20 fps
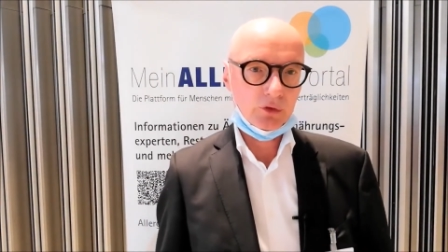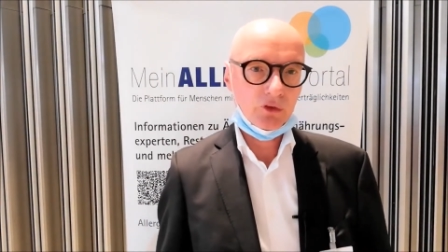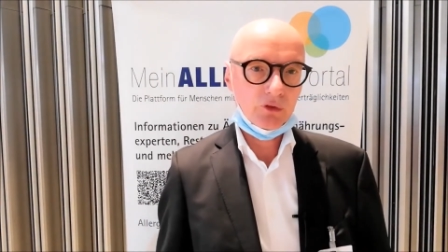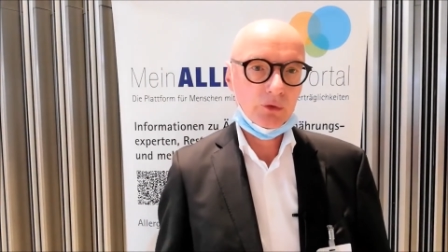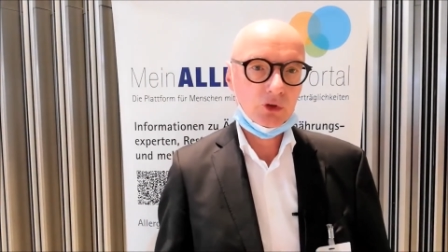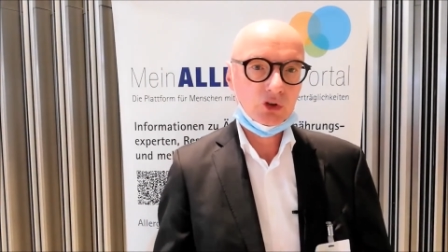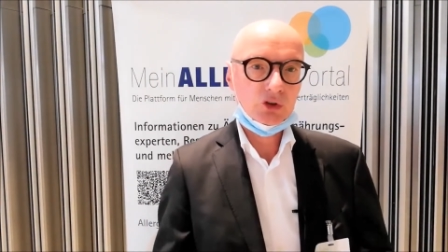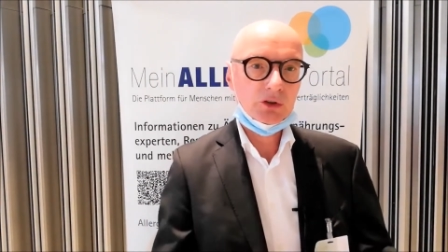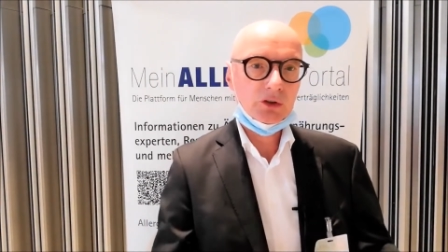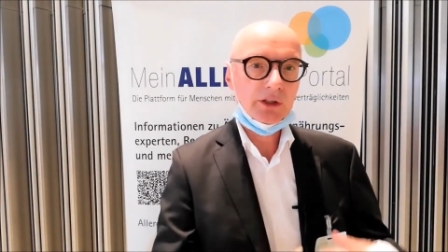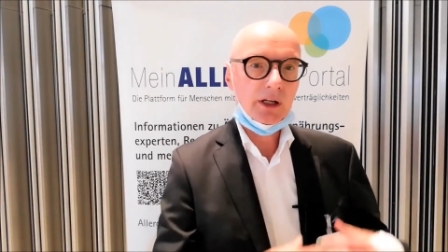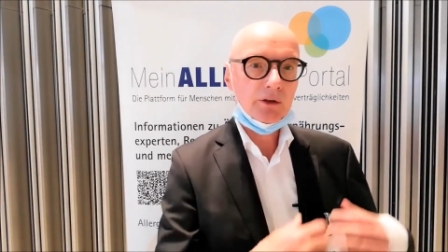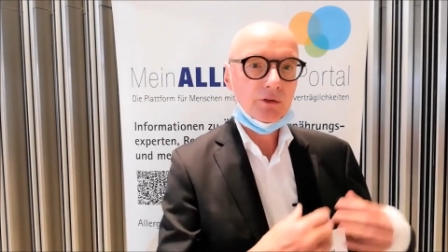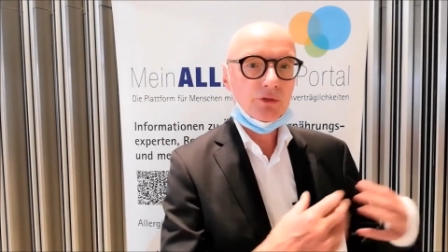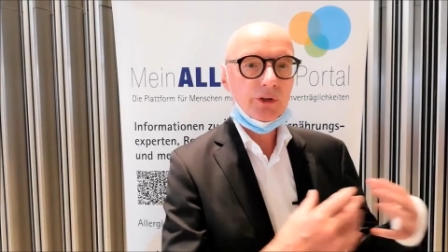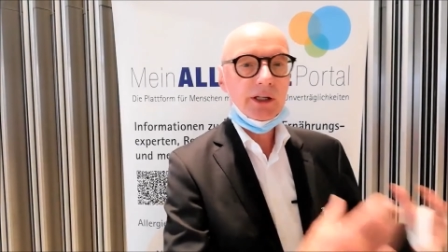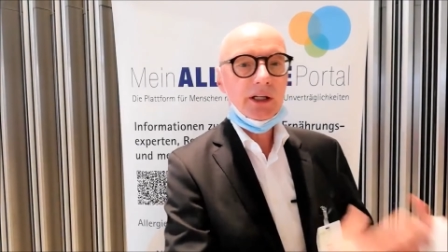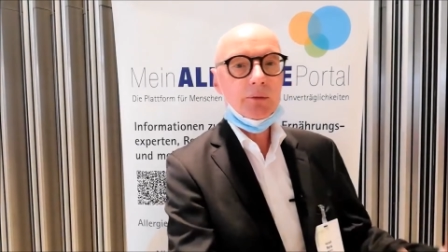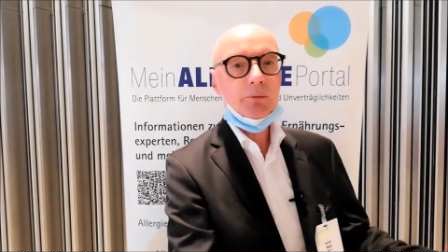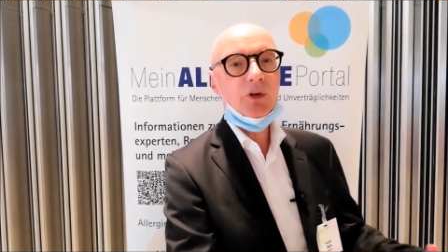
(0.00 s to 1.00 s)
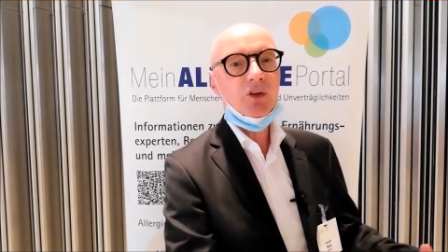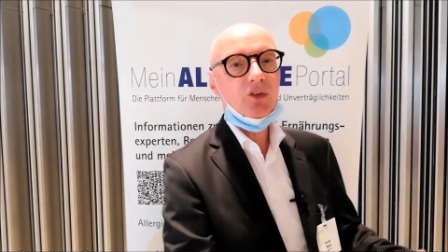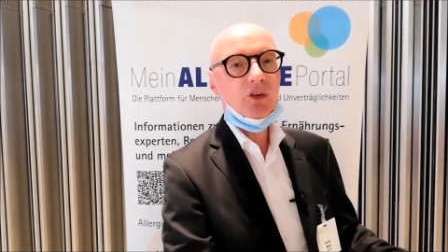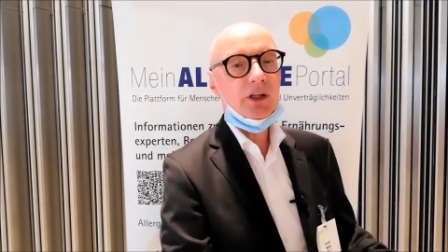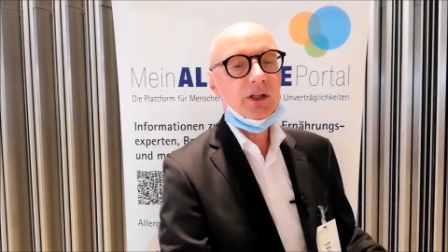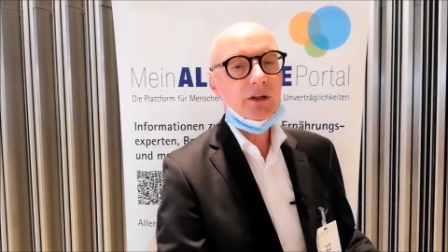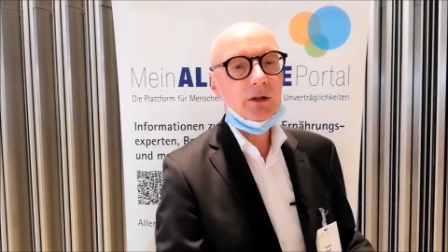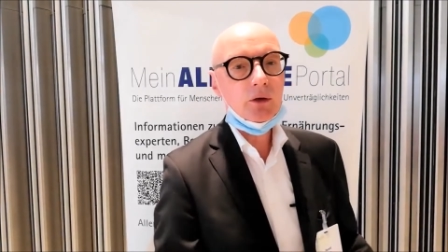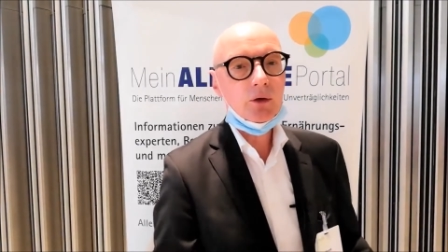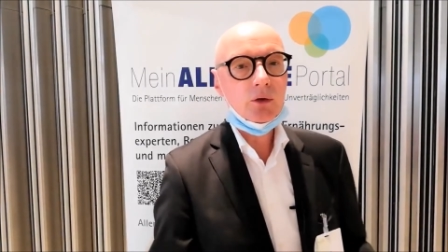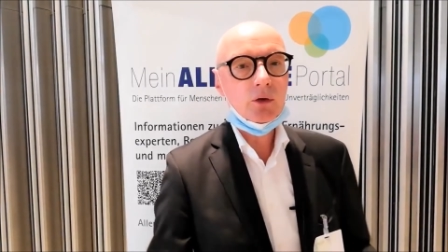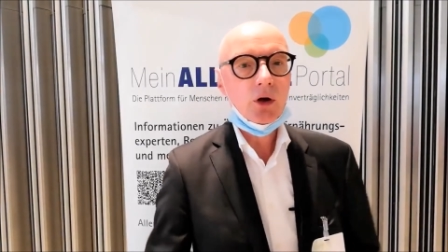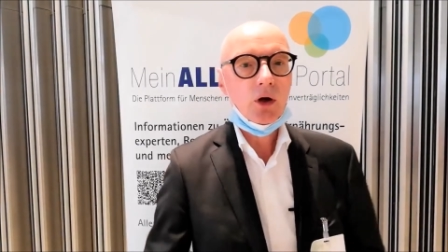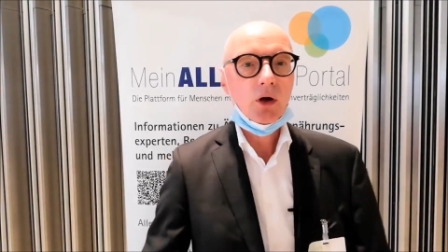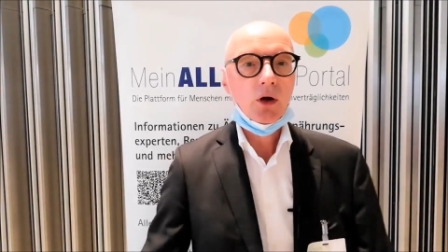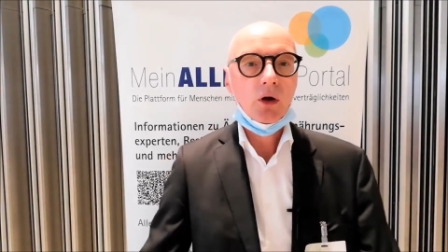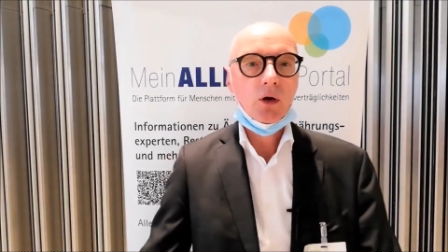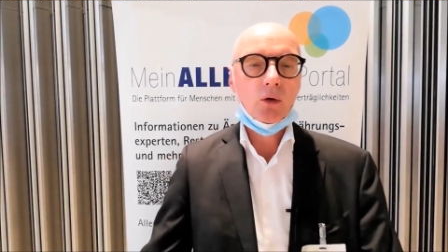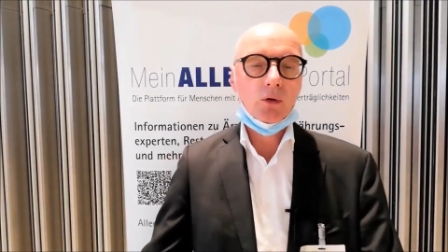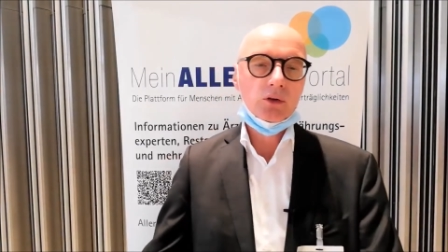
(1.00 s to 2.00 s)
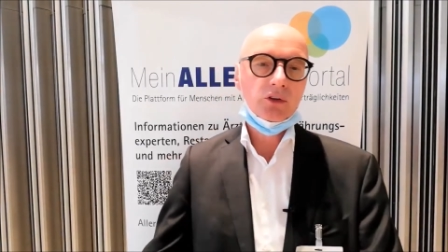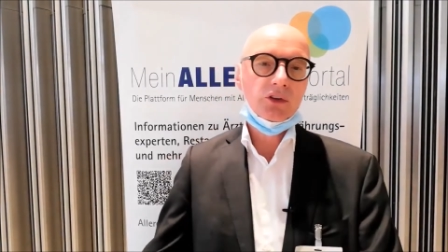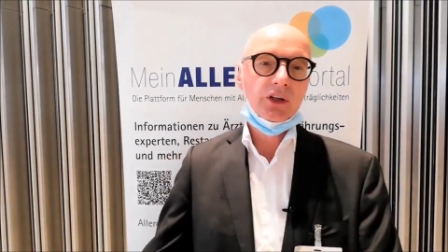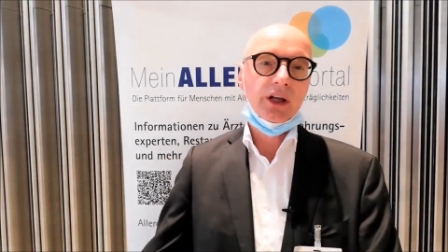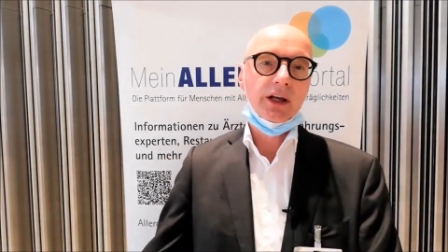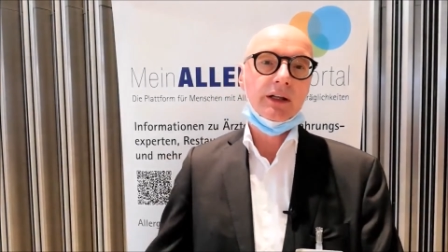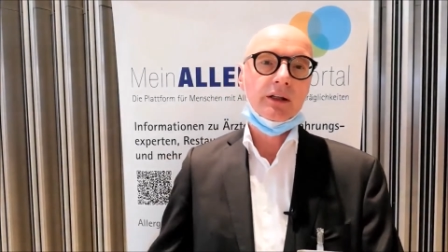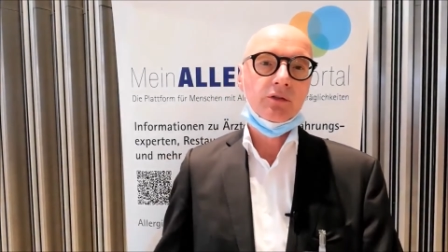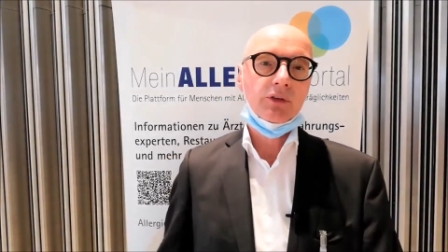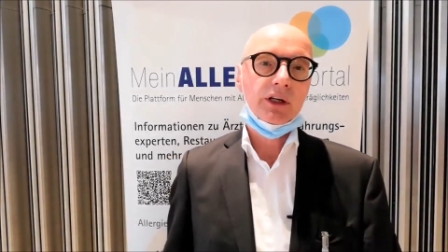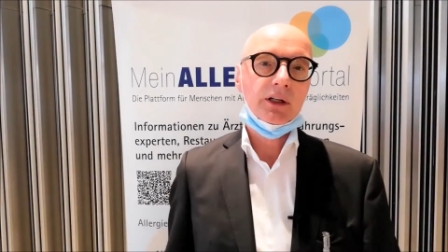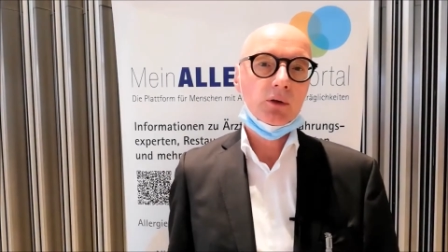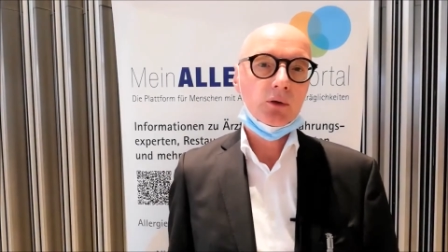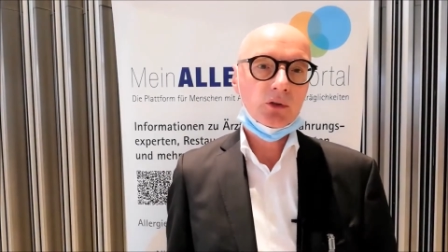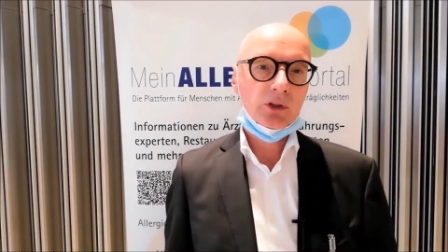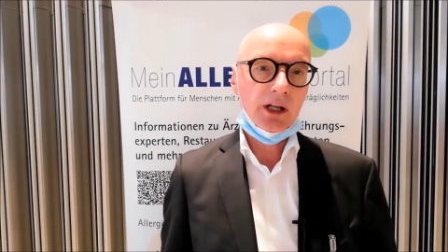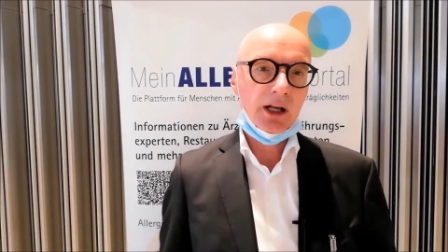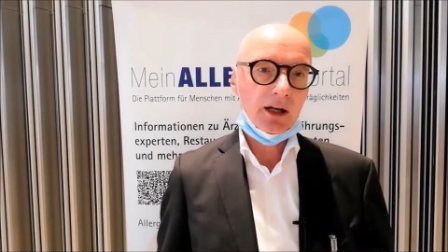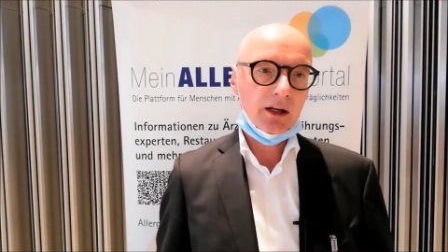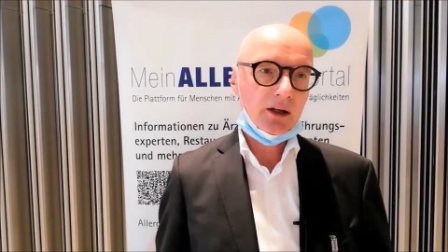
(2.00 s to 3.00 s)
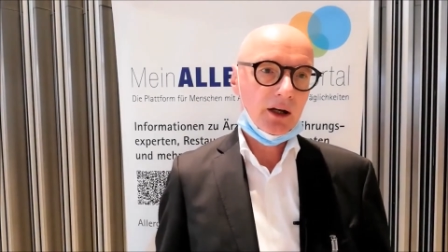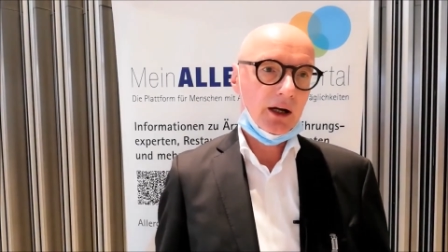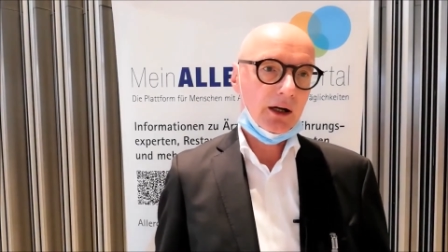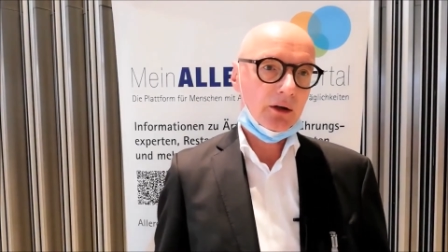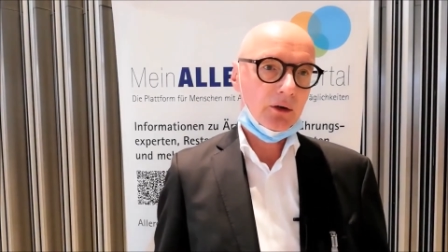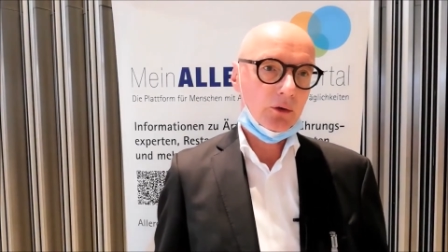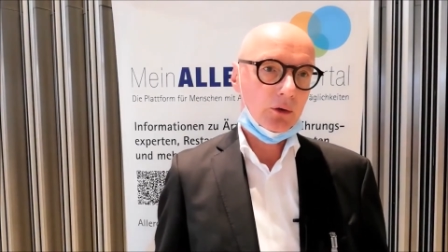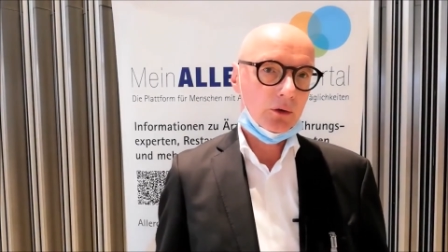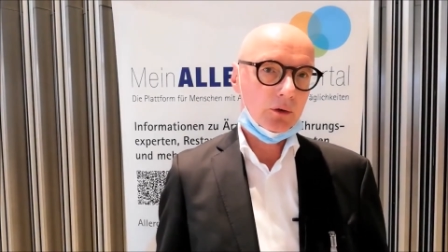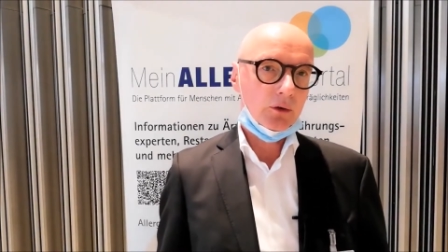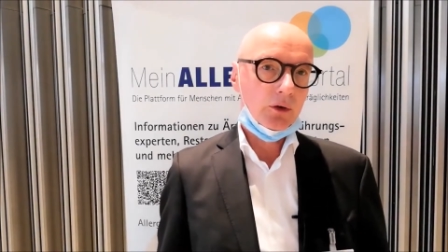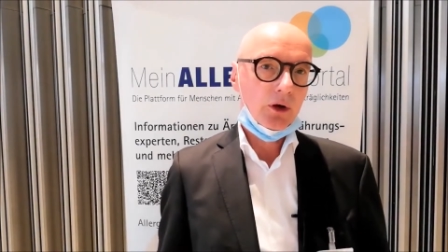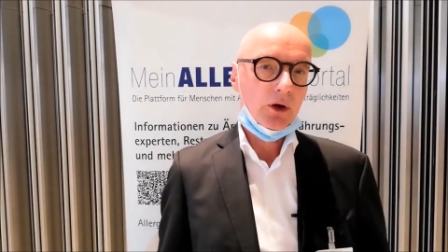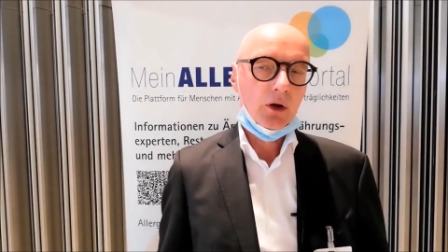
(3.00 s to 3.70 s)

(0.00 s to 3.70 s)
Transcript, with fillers: zwischen der Fehlbesiedlung und der Entwicklung der Erkrankung.